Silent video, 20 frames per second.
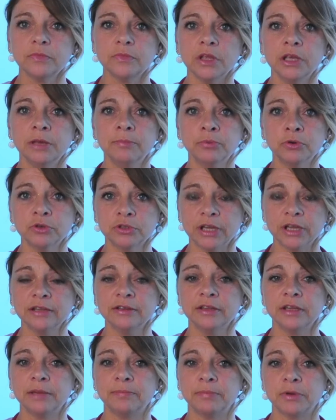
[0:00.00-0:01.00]

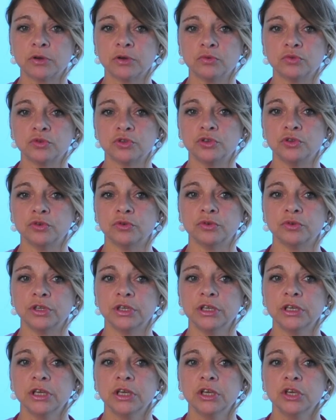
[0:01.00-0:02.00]
importanti
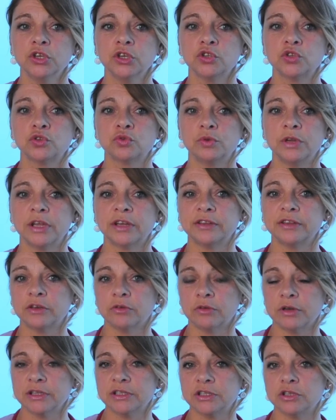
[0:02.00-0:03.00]
ripercussioni sulle
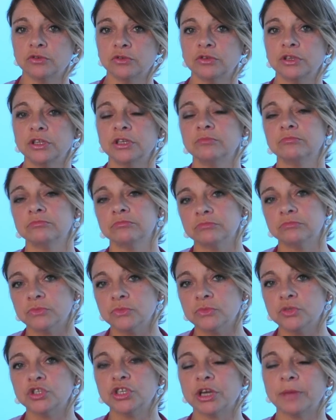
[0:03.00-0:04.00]
articolazioni
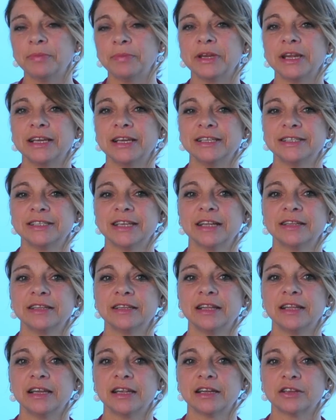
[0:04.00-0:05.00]
già penalizzate
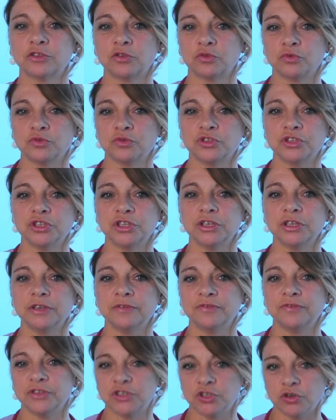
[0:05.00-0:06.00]
dall'artrosi
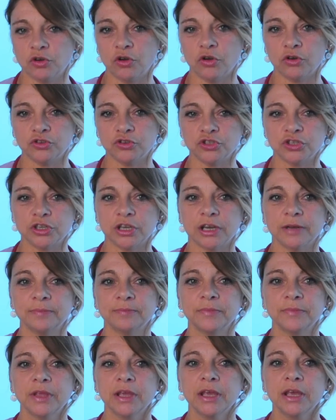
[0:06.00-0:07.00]
fisiologica.
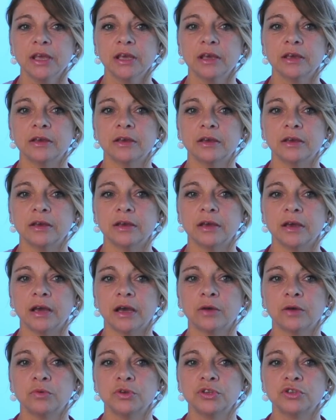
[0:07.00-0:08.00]
Eh,
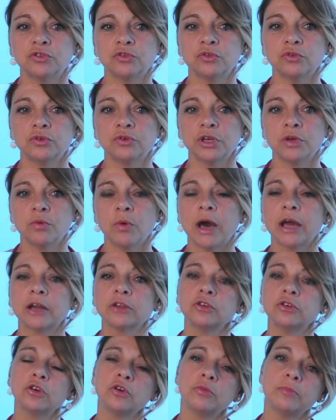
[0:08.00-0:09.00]
a questo
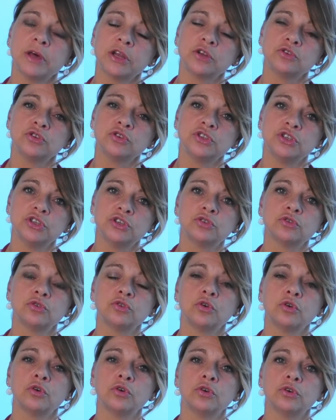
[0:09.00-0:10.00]
riguardo in commercio
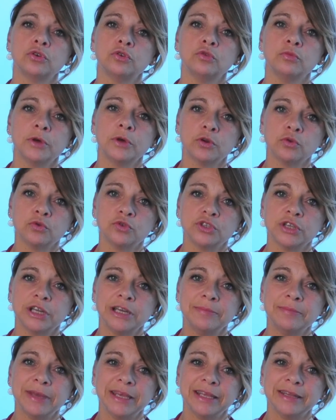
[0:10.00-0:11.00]
esistono eh, numerosi
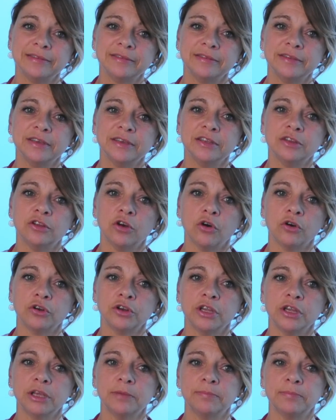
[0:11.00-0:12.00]
alimenti
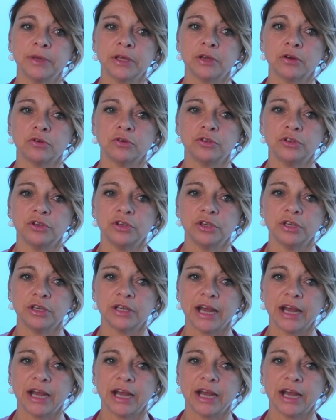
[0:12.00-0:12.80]
idonei per ogni